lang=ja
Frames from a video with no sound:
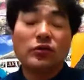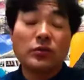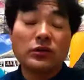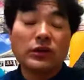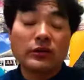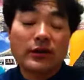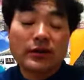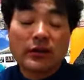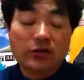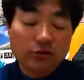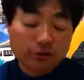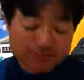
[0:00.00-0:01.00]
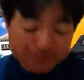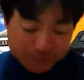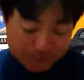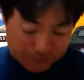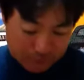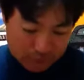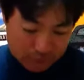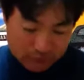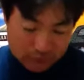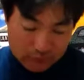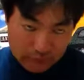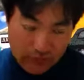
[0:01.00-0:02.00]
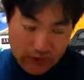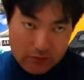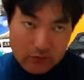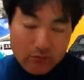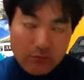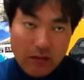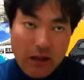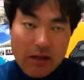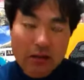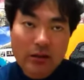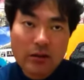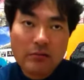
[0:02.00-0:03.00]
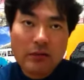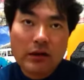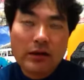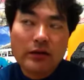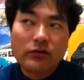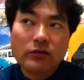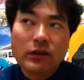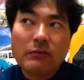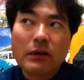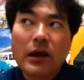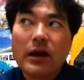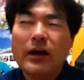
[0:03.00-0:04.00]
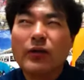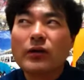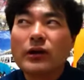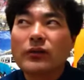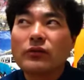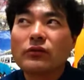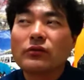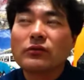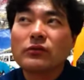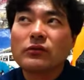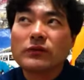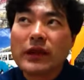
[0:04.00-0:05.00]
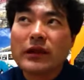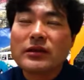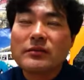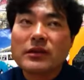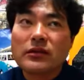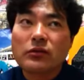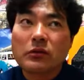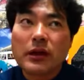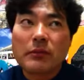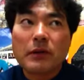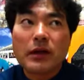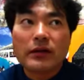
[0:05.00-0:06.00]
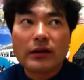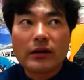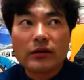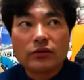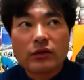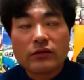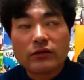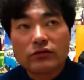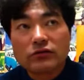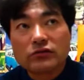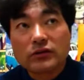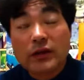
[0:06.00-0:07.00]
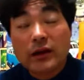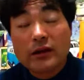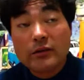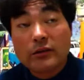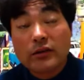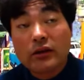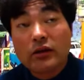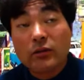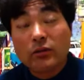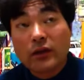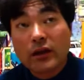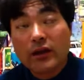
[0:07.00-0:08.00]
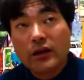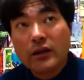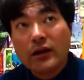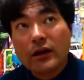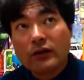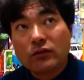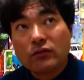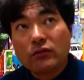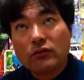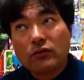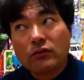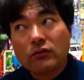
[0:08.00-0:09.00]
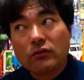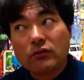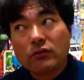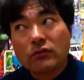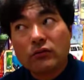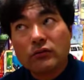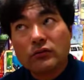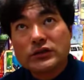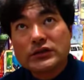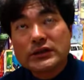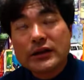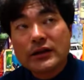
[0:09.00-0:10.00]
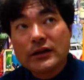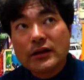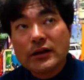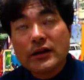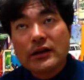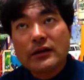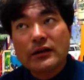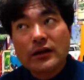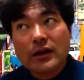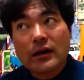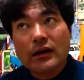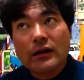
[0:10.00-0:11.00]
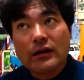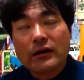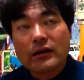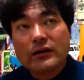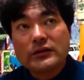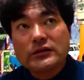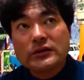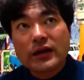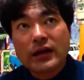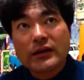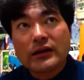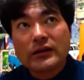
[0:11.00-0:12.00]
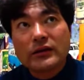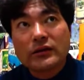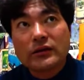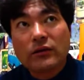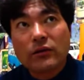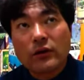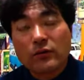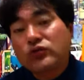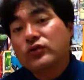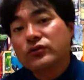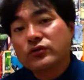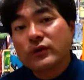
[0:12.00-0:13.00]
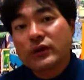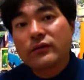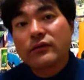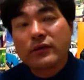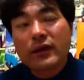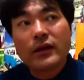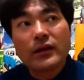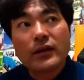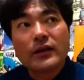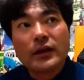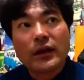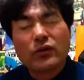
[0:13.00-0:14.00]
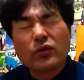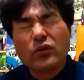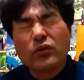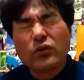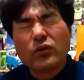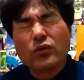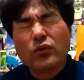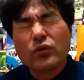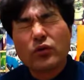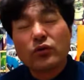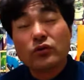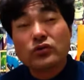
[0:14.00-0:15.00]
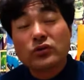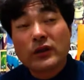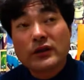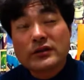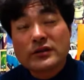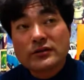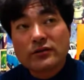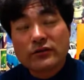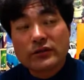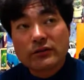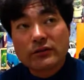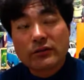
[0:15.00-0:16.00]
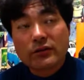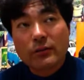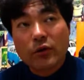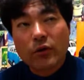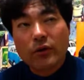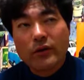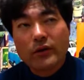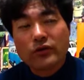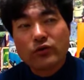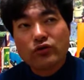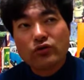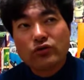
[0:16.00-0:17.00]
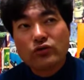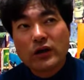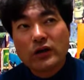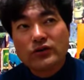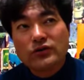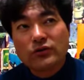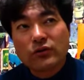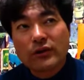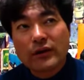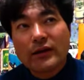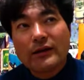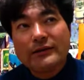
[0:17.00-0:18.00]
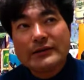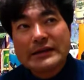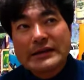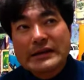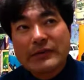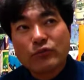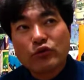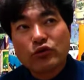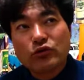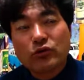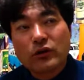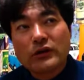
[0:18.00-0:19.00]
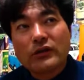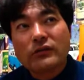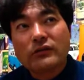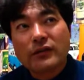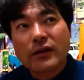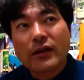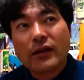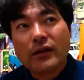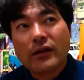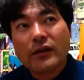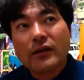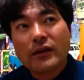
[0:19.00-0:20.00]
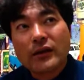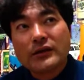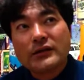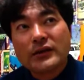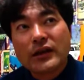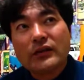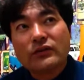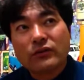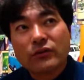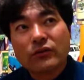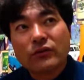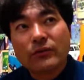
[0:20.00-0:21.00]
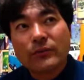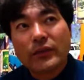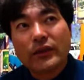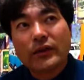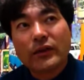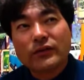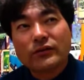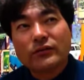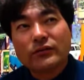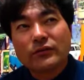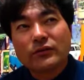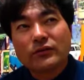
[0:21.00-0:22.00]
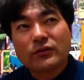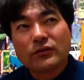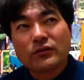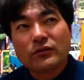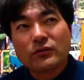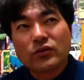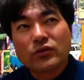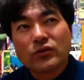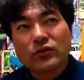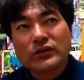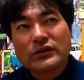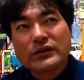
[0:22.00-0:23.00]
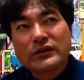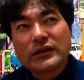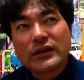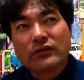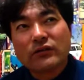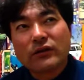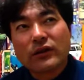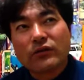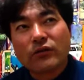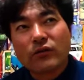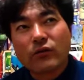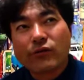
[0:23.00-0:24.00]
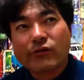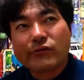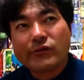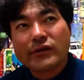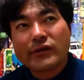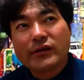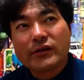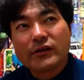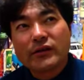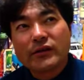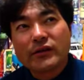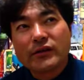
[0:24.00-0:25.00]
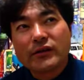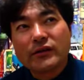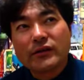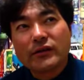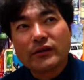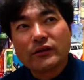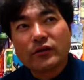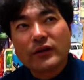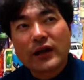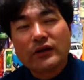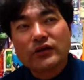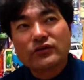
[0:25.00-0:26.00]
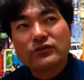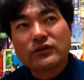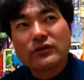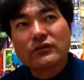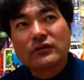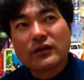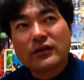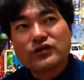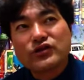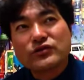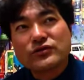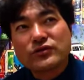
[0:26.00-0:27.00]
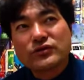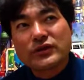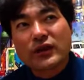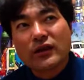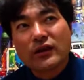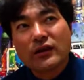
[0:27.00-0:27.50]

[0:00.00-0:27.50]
思ったのが結局あのまあ漫画とかまあ他のね、アニメとかまあなんかの鉄則でありますけれどもね、あのー、力加減が、えー、近い方が面白いっていうのがあるんですよね。あのー、ちょっと話それちゃうんですけども、えっ、と、悠々白書の中で、ムクロがですね、えー、比叡と、あと、もう一個、比叡の、あの、えー、と、眼球のですね、手術をした。